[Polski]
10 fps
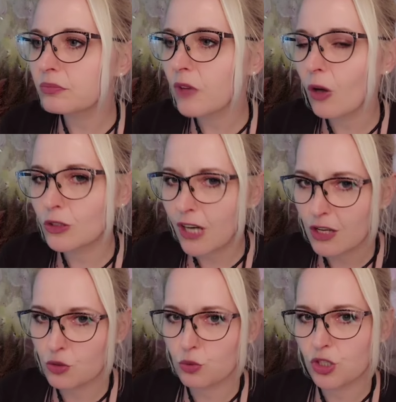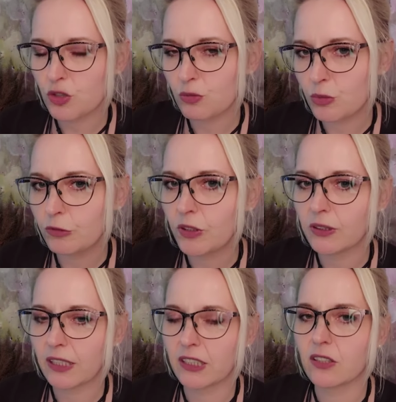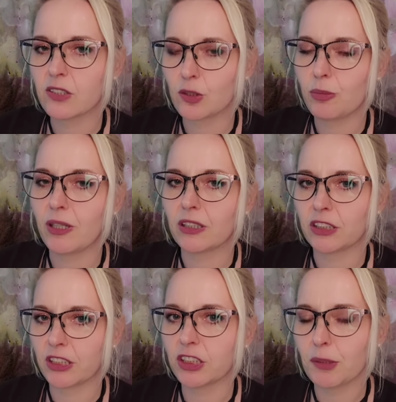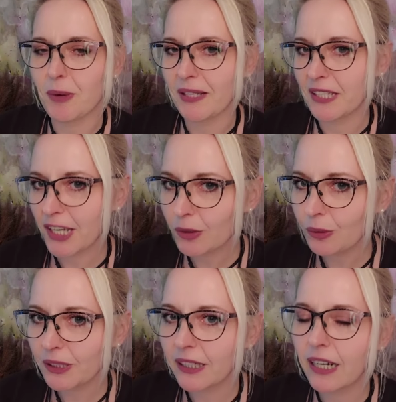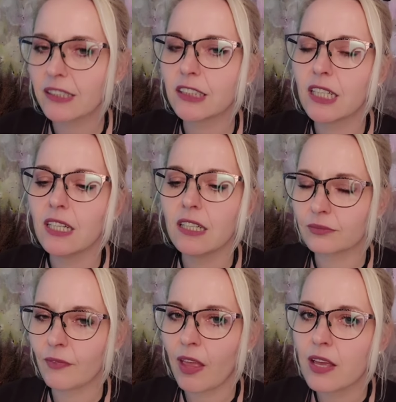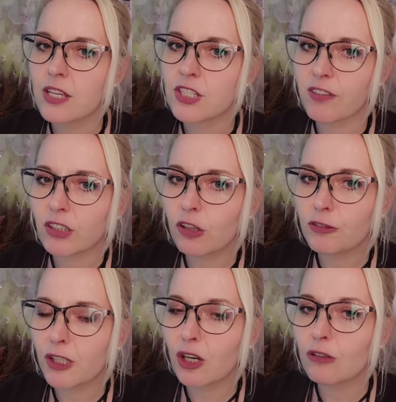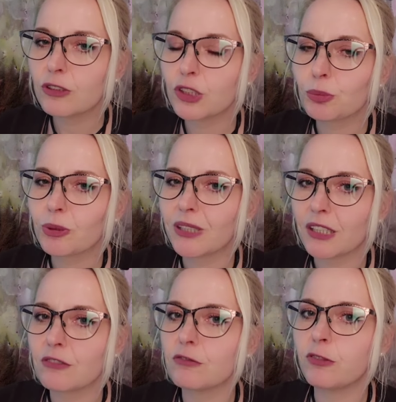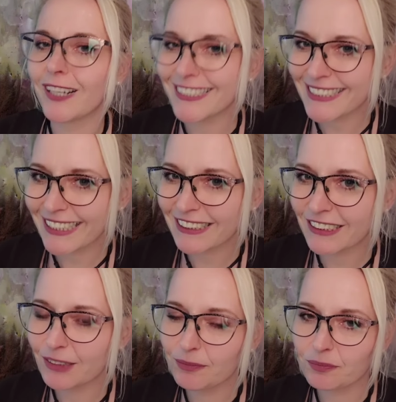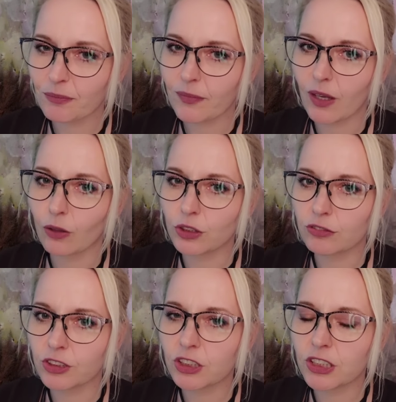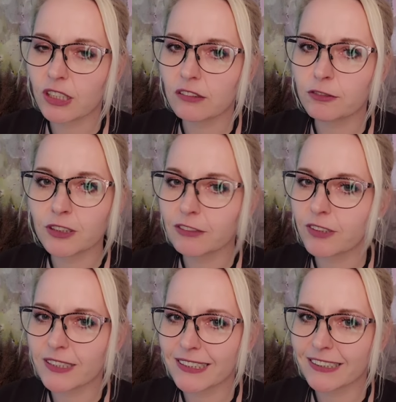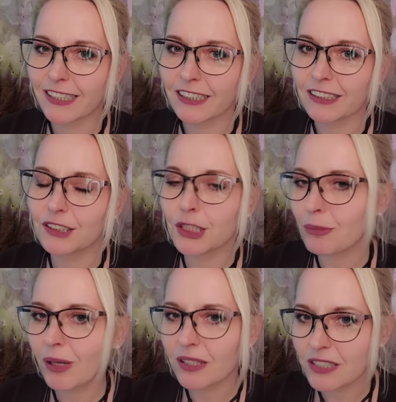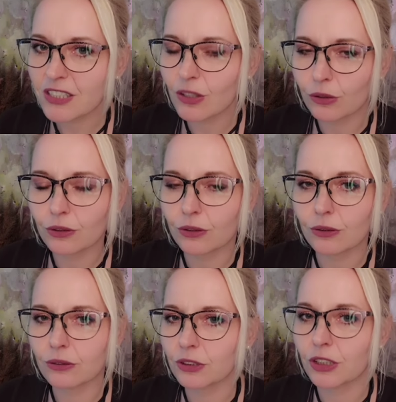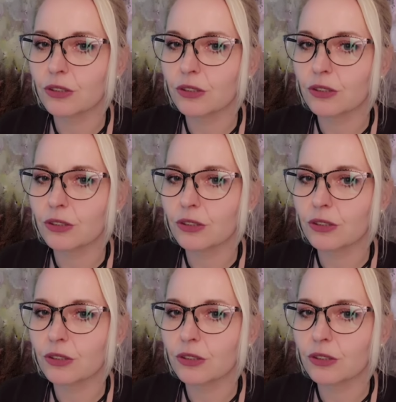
od razu się mówi o takich osobach, że trzeba je unikać, Świadkowie Jehowy też podają wersety. Oczywiście w tych wersetach nie ma nic o to, że